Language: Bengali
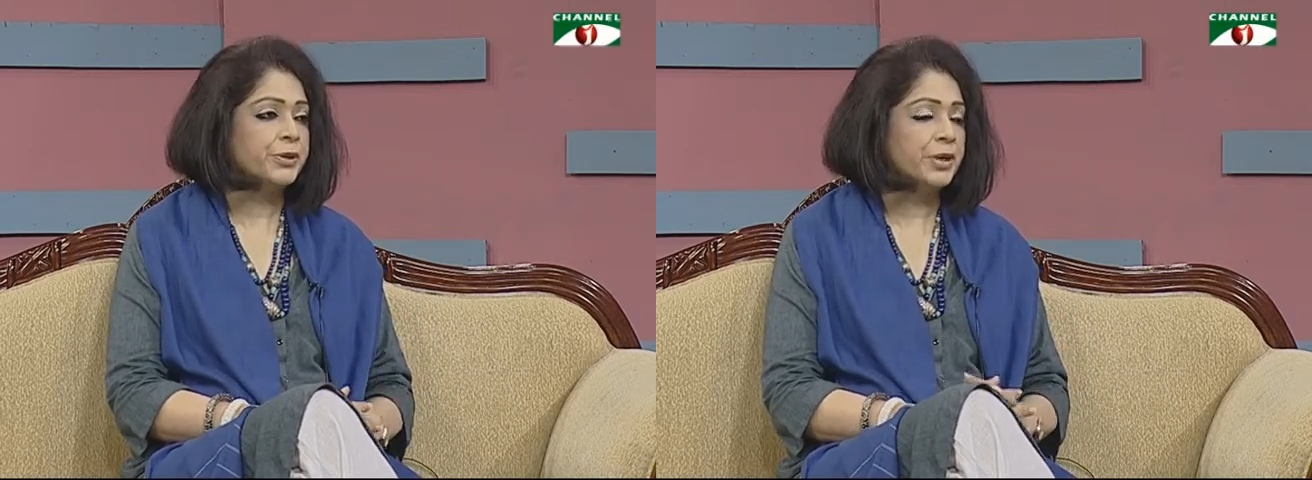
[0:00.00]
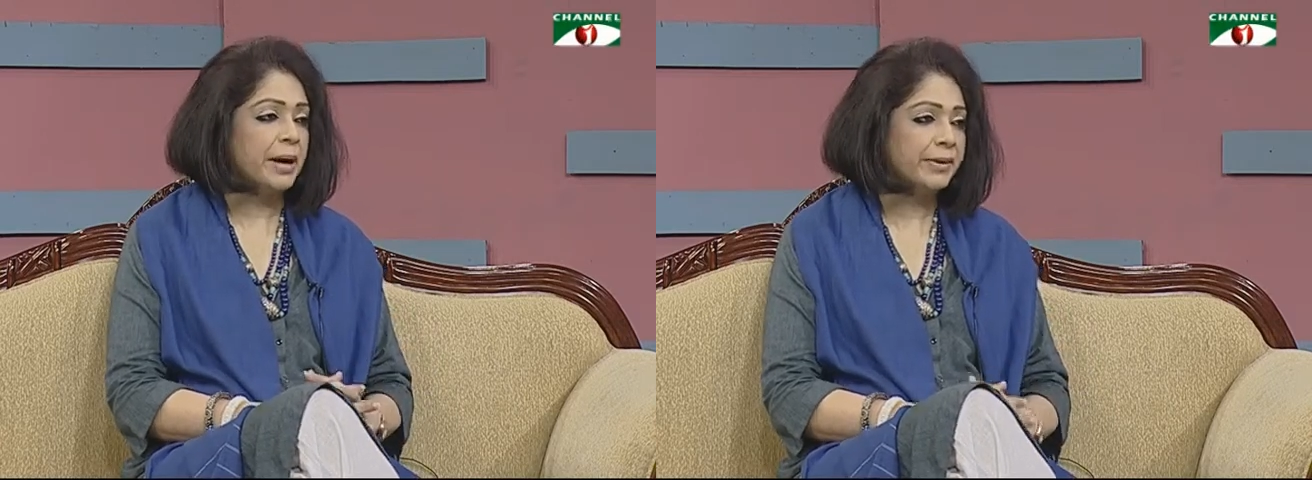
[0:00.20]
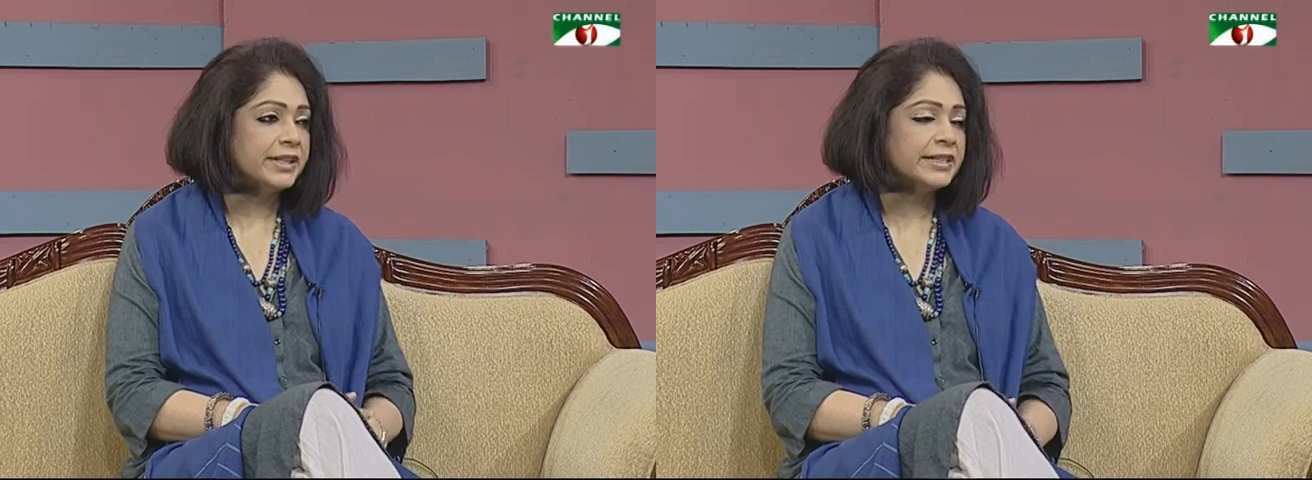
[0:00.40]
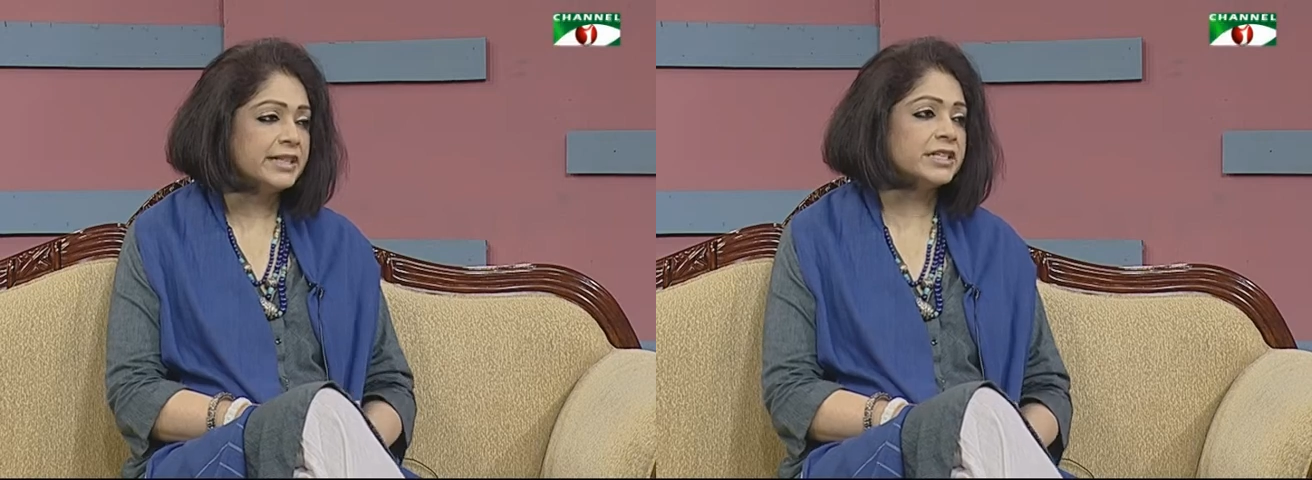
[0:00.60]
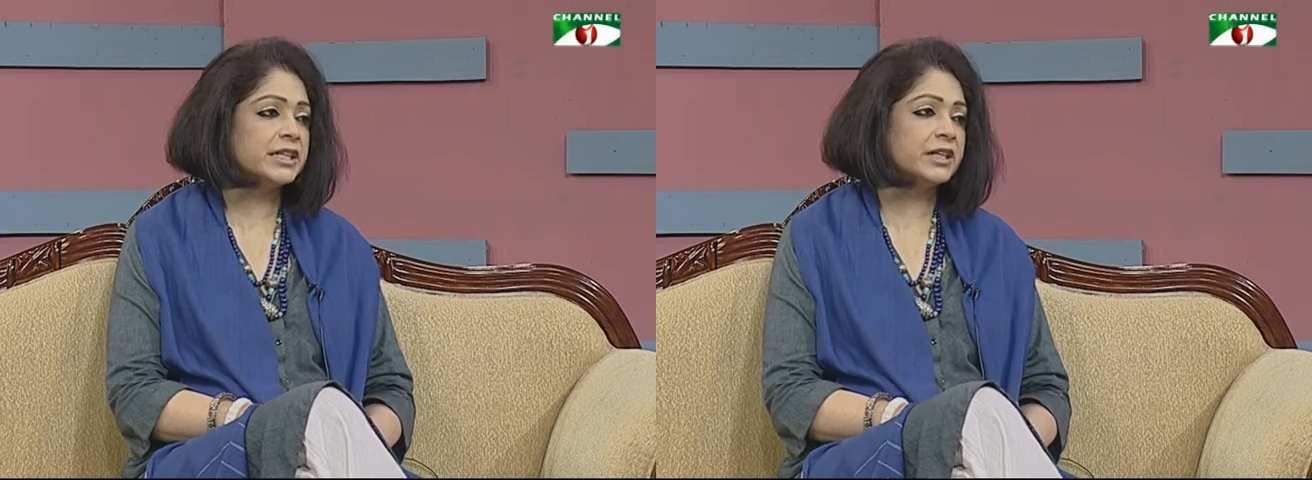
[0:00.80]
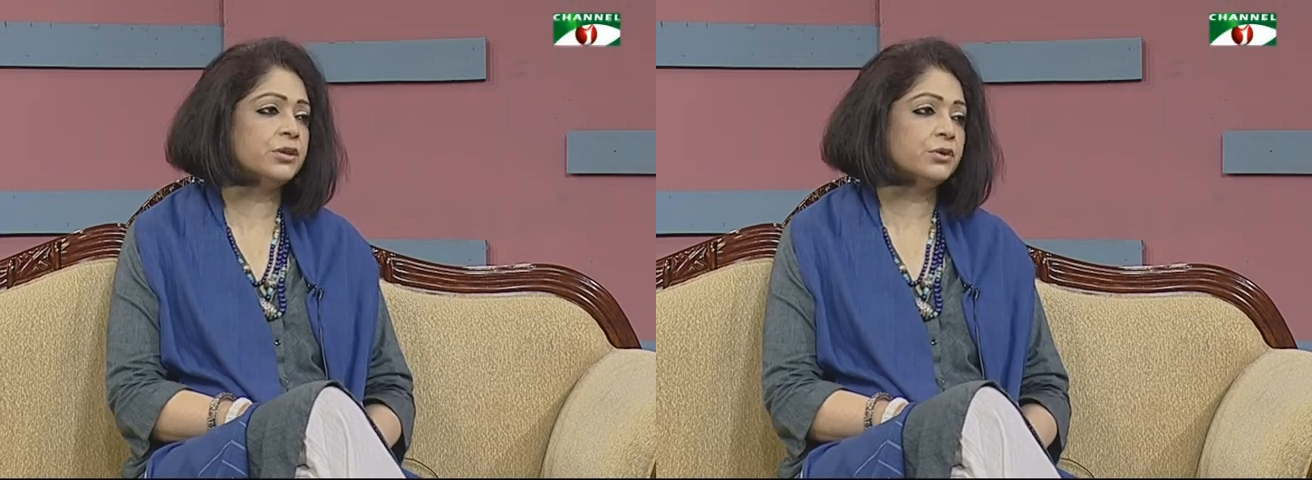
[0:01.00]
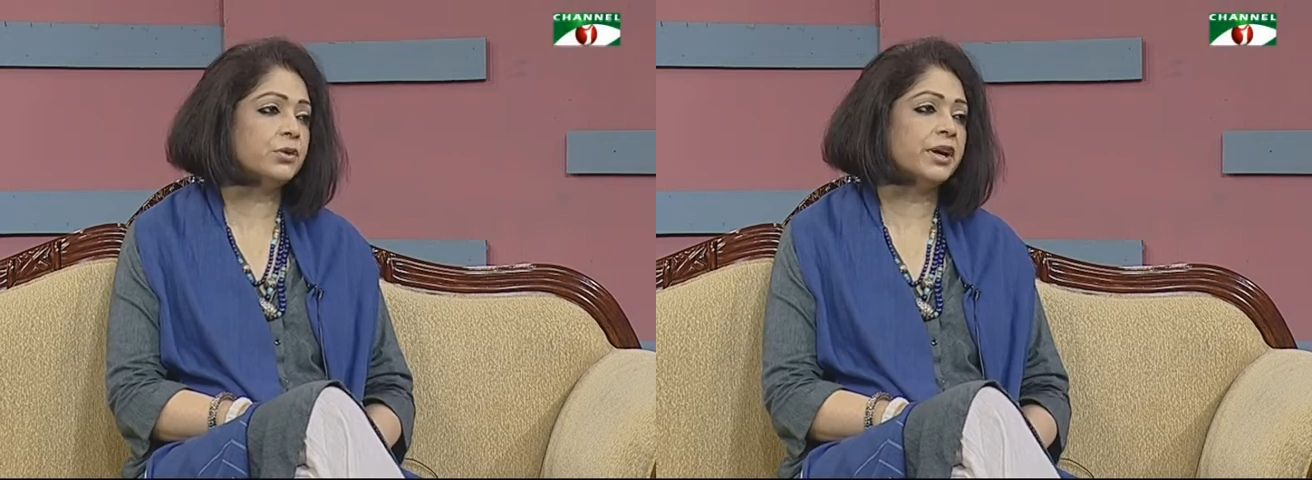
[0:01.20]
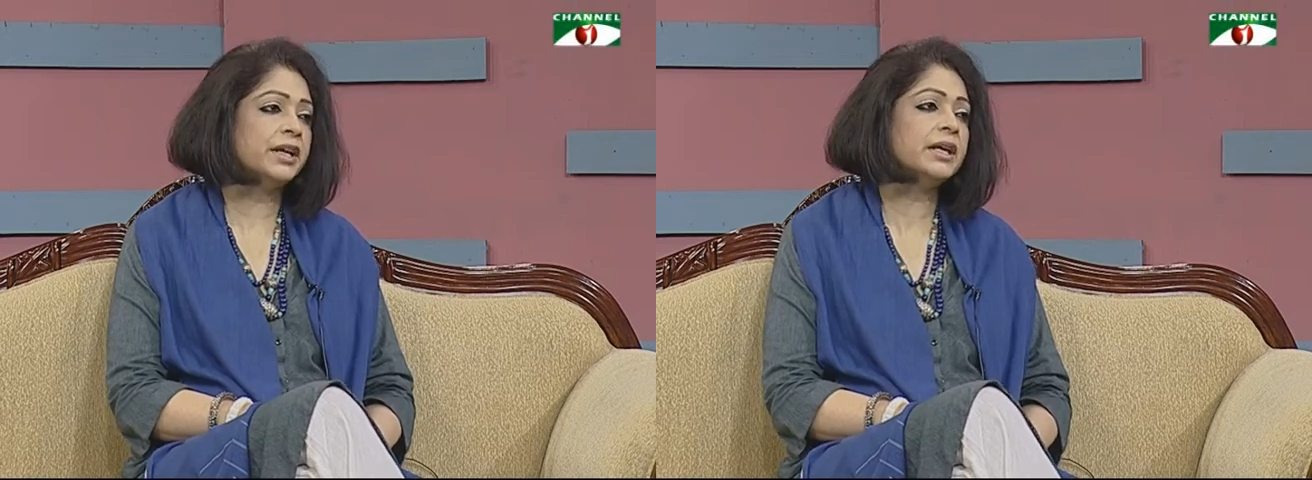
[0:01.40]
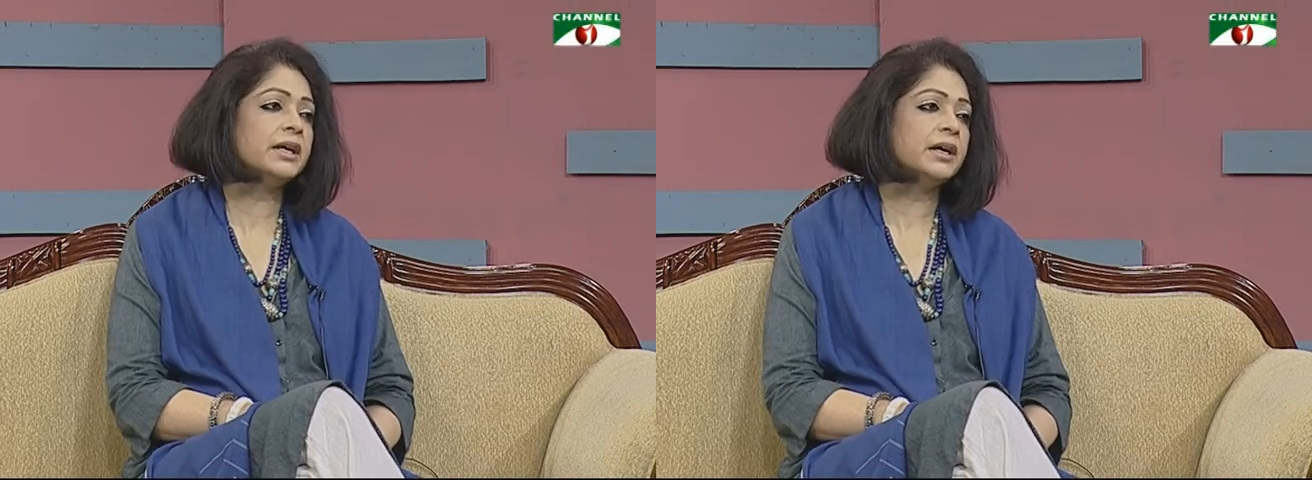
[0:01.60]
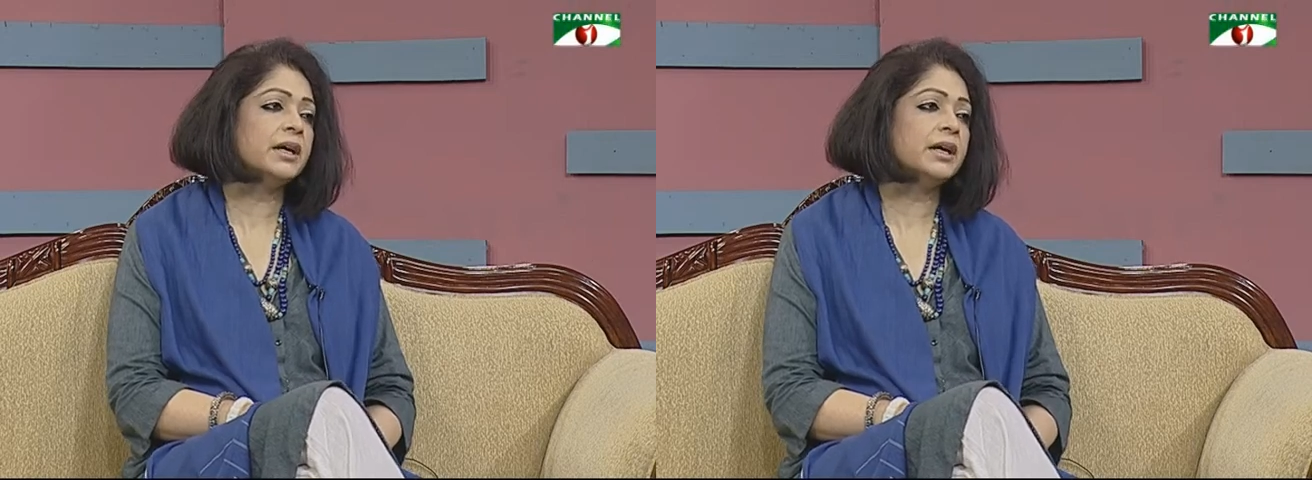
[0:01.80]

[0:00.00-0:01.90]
সো আমাদের দেশে কিন্তু অনেক